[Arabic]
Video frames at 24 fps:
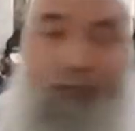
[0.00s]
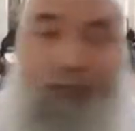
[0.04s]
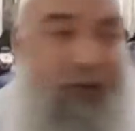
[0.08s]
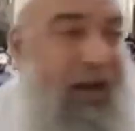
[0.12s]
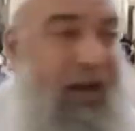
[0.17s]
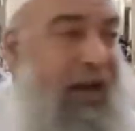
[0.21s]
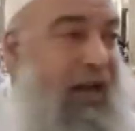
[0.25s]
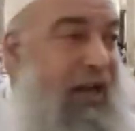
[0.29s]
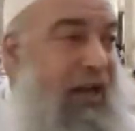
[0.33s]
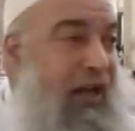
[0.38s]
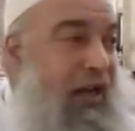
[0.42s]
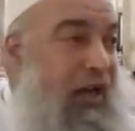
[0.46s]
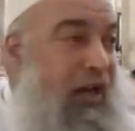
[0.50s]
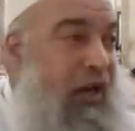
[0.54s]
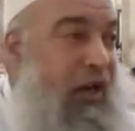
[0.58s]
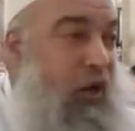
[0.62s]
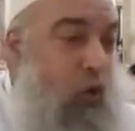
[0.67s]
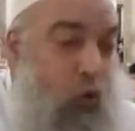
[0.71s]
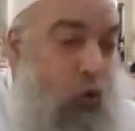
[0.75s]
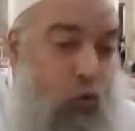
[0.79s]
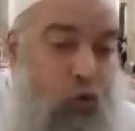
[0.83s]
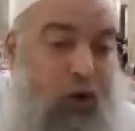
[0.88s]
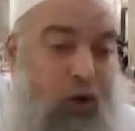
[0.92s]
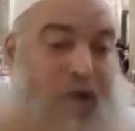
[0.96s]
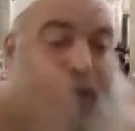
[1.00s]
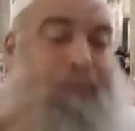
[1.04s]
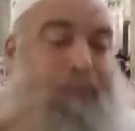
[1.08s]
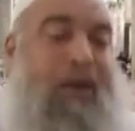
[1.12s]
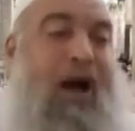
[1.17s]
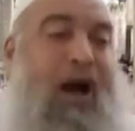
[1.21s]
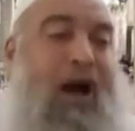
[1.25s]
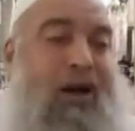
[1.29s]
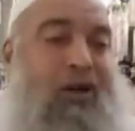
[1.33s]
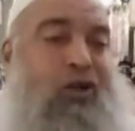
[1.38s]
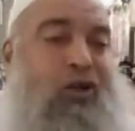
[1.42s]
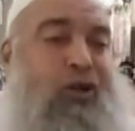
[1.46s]
ف
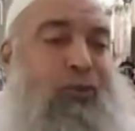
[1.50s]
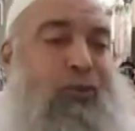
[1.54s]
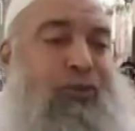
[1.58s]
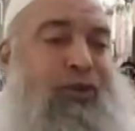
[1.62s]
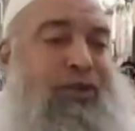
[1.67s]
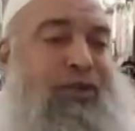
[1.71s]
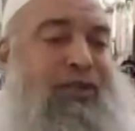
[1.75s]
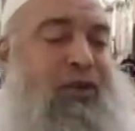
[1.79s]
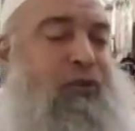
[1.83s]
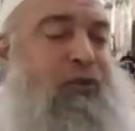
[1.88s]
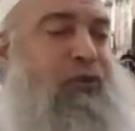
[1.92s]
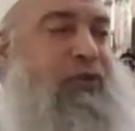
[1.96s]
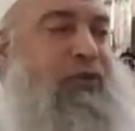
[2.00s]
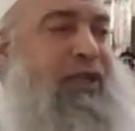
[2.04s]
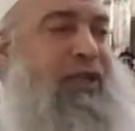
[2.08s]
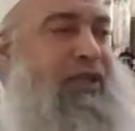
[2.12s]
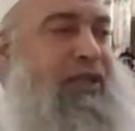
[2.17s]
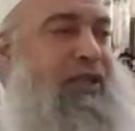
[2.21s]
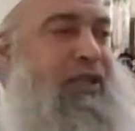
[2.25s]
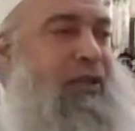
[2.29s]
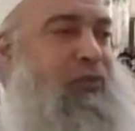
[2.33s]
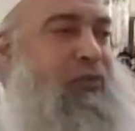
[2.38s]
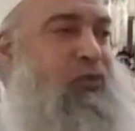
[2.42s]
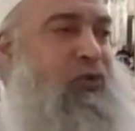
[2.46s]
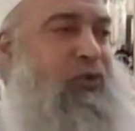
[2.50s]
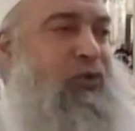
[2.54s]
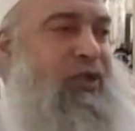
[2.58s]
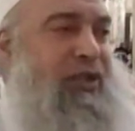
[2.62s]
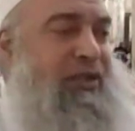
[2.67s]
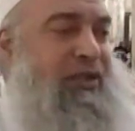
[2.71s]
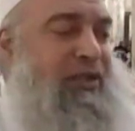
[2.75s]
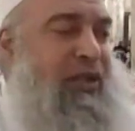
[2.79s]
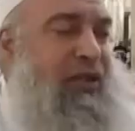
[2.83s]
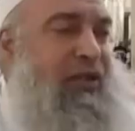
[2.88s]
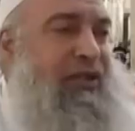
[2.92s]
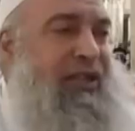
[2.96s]
والباقي شو بده يسوي سيدنا
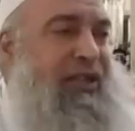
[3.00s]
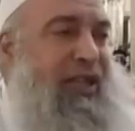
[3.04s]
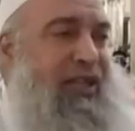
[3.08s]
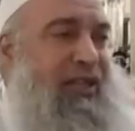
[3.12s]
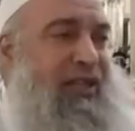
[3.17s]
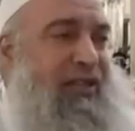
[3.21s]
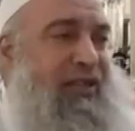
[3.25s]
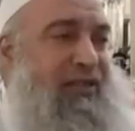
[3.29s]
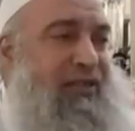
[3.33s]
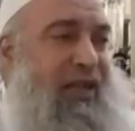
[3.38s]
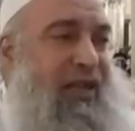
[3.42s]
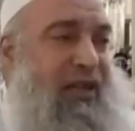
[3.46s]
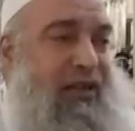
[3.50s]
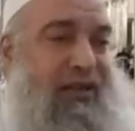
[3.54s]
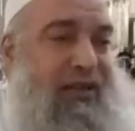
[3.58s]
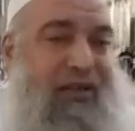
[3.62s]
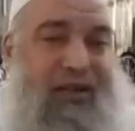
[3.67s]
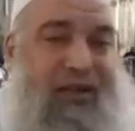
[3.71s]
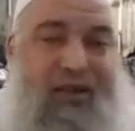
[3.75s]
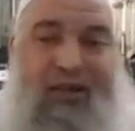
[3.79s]
موسى سيدنا عيسى